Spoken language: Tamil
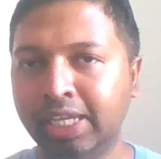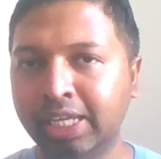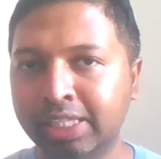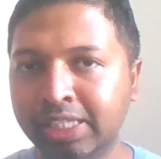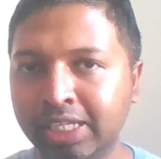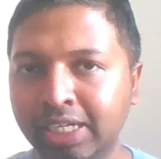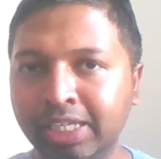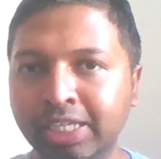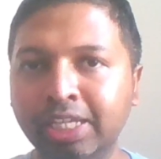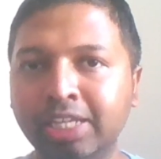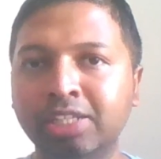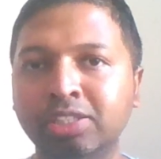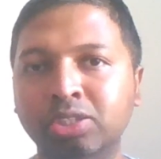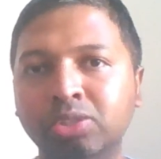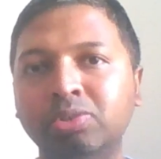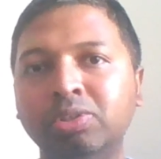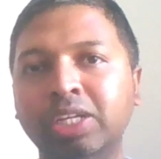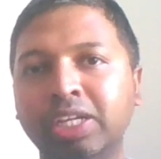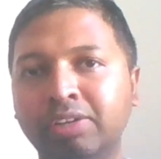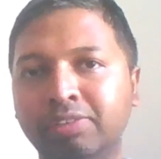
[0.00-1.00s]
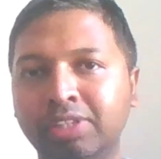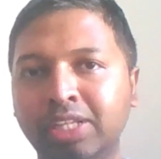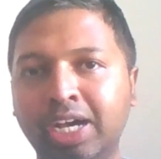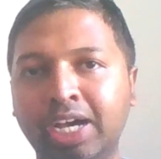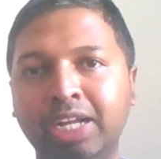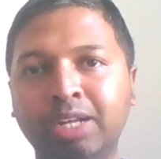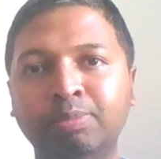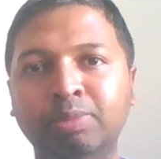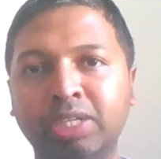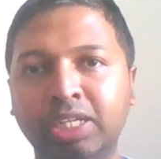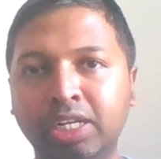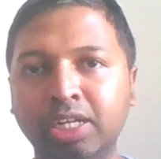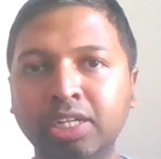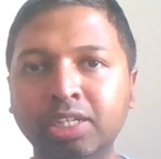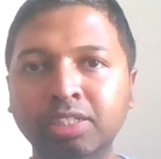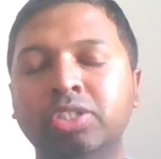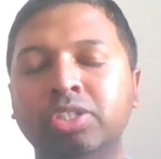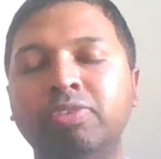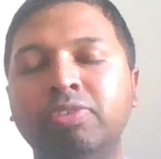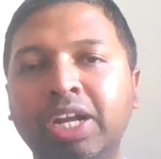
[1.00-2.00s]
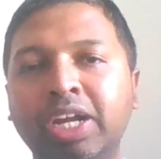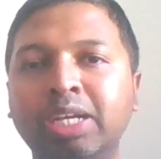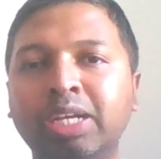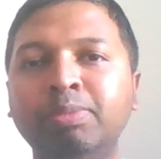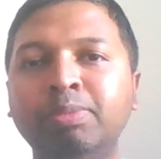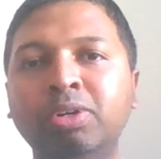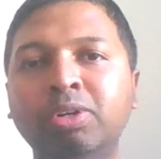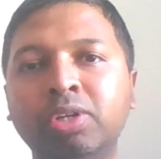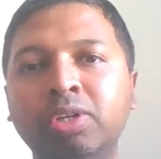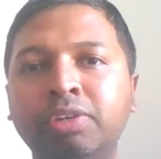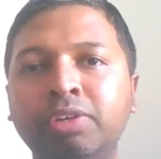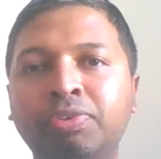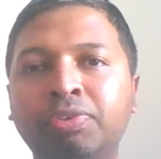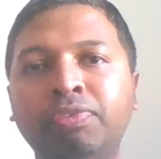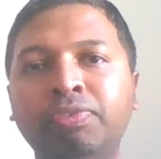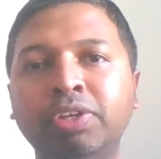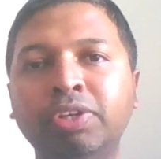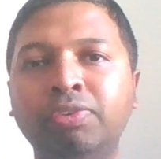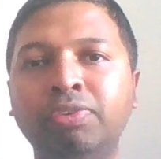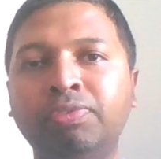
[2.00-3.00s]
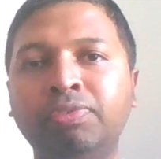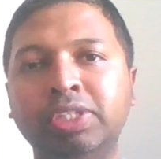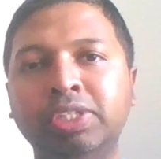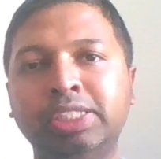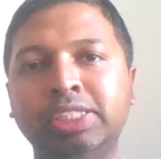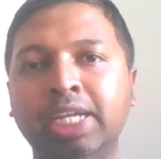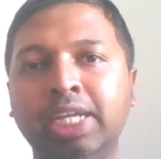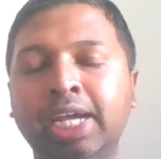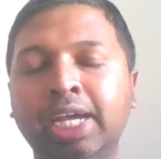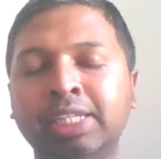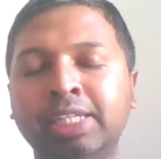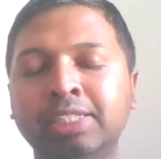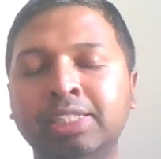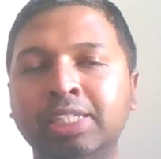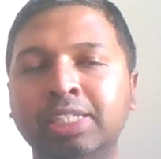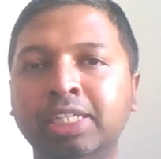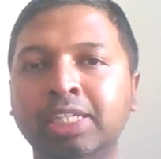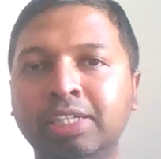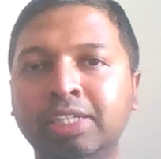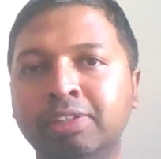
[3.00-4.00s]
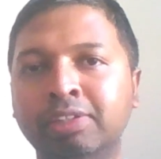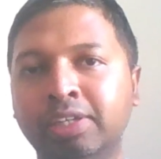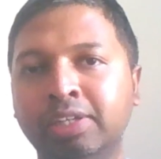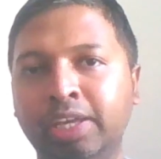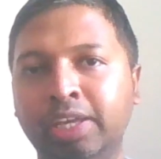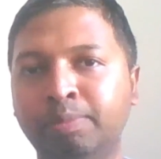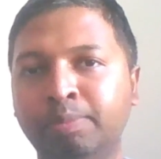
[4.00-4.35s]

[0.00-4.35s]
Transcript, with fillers: எதில் இருந்தும் நீங்கள் வந்து ஆரம்பிக்கலாம் ஸோ வழக்கமாக ஒரு ஃபிஃப்டி ஃபிஃப்டி ஷேருக்கு தான் நீங்கள்